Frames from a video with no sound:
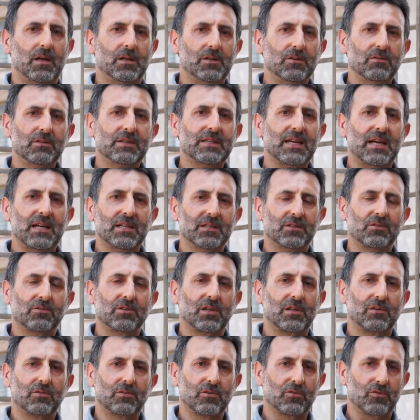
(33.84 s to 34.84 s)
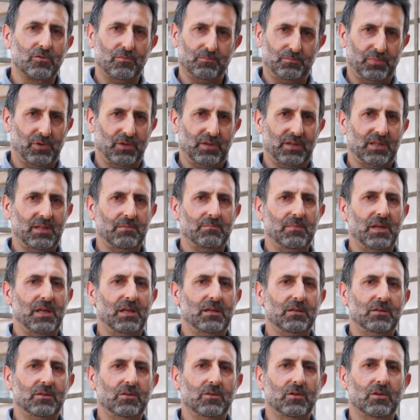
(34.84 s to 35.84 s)
non tanto del loro
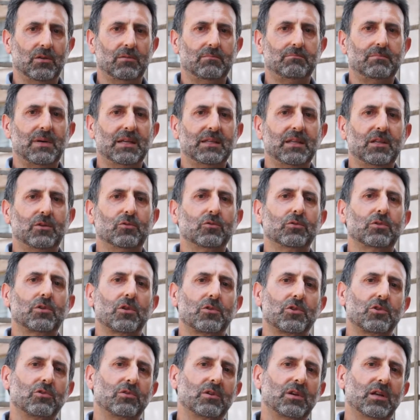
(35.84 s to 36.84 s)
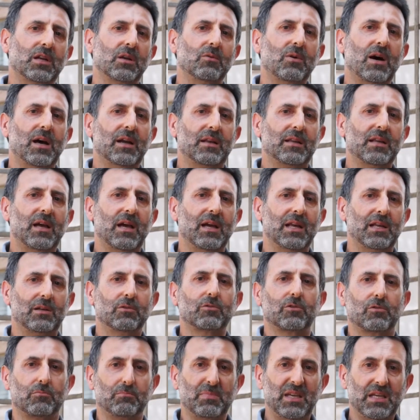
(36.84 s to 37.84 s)
comportamento, ma di tutto ciò che riguarda il
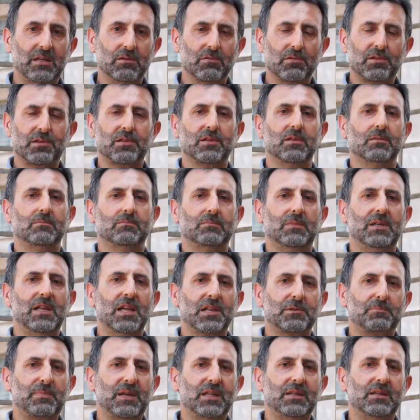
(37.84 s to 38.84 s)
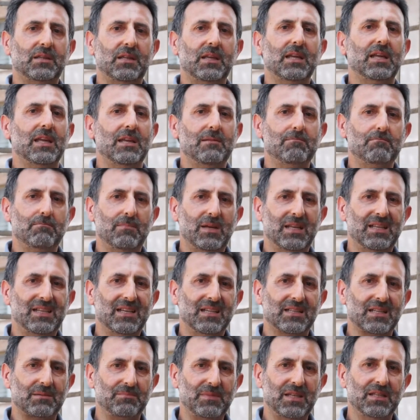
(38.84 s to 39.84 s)
loro bios, gli aspetti
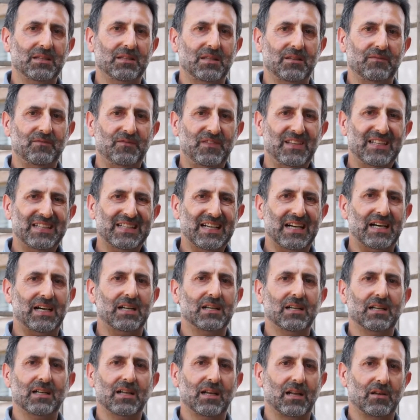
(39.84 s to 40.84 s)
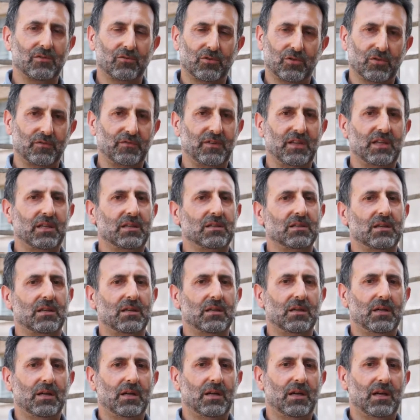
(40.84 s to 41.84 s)
immediatamente vitali della loro vita,
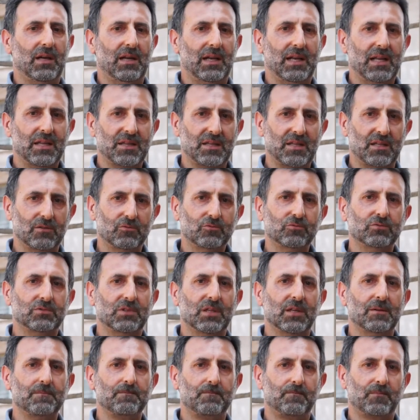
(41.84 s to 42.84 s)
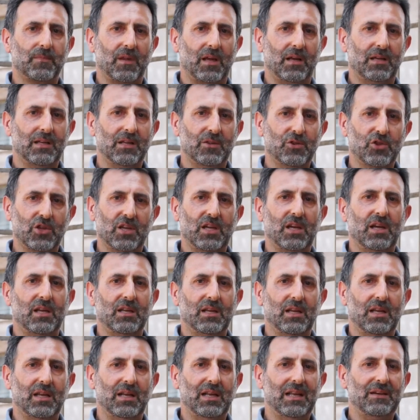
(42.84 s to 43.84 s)
la salute,
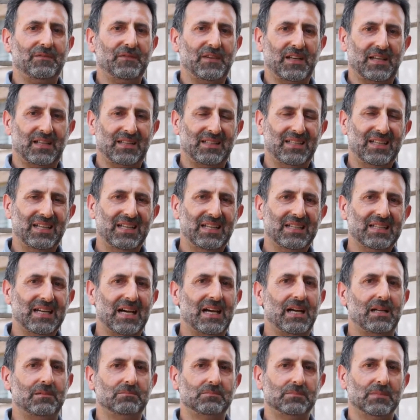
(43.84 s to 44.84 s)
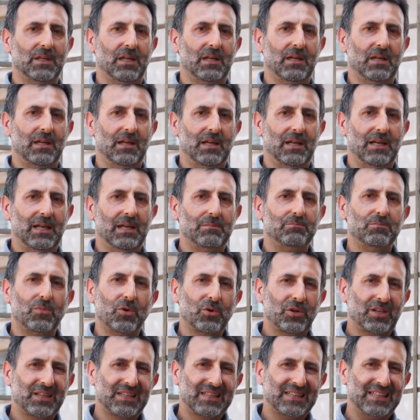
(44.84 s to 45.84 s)
l'igiene, la fertilità, la
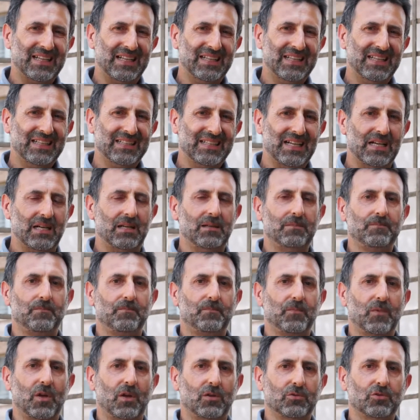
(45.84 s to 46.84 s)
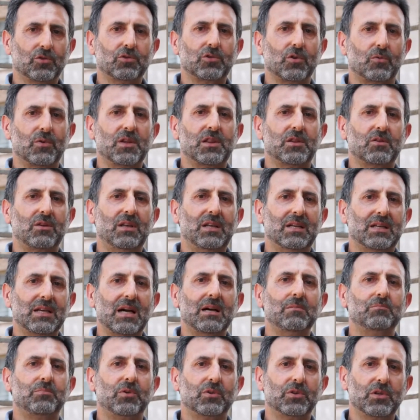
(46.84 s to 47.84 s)
mortalità. Tutto questo è il
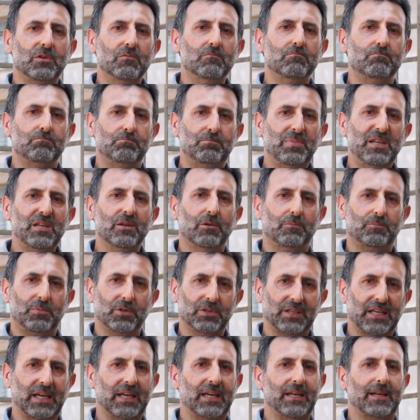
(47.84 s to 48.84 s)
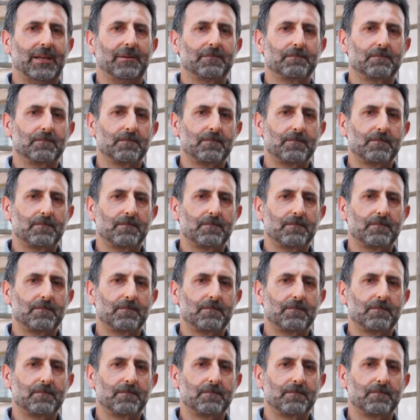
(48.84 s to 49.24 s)
campo di un biopotere.